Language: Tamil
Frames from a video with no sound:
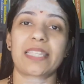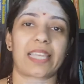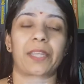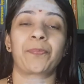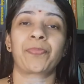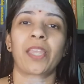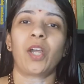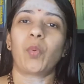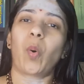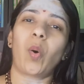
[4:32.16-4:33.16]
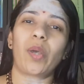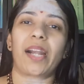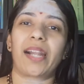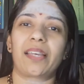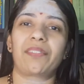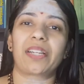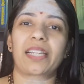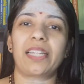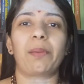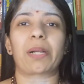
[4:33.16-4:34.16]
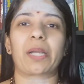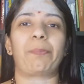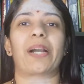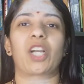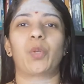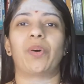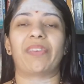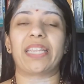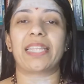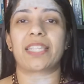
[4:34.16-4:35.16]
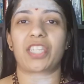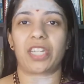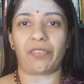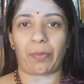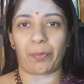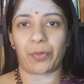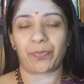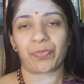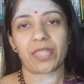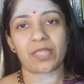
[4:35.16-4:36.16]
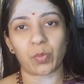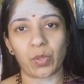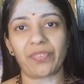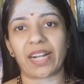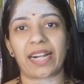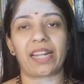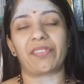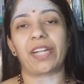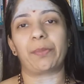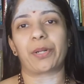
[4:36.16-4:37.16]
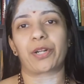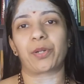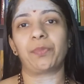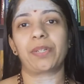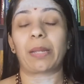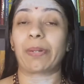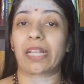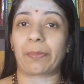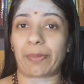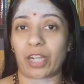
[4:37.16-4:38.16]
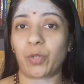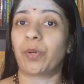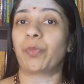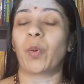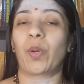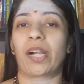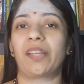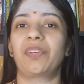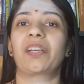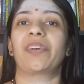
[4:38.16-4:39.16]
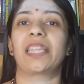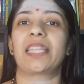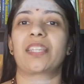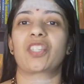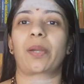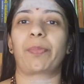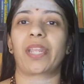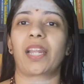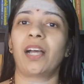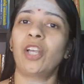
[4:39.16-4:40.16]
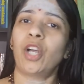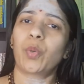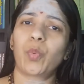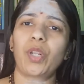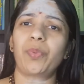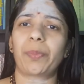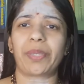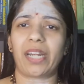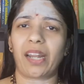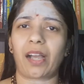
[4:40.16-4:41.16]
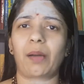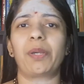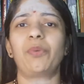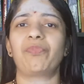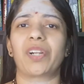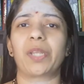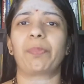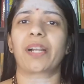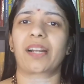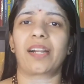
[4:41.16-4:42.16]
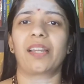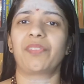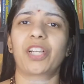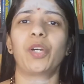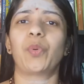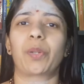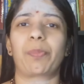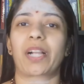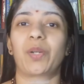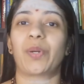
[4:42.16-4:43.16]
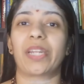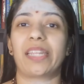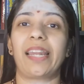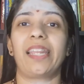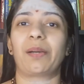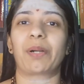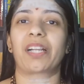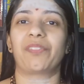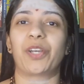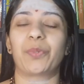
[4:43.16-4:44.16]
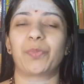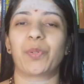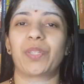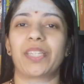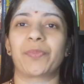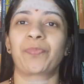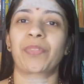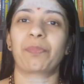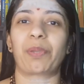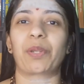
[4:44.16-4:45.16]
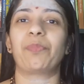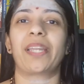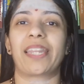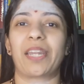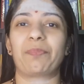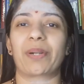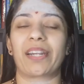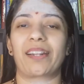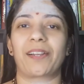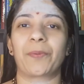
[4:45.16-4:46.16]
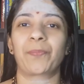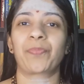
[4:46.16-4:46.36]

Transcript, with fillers: சரி ஓரளவுக்கு நமக்கு பக்குவம் வந்துருச்சுன்னு வைப்போம் உருவங்களை வழிபடுறோம் நம்மளுக்கு பக்குவம் ஓரளவுக்கு வந்துருச்சு அப்படின்னா உருவம் இல்லாமலும் வழிபடுற அளவுக்கு ஒரு பக்குவ நிலை நமக்கு வரும்போது பெருமான் என்ன பண்ணுறான்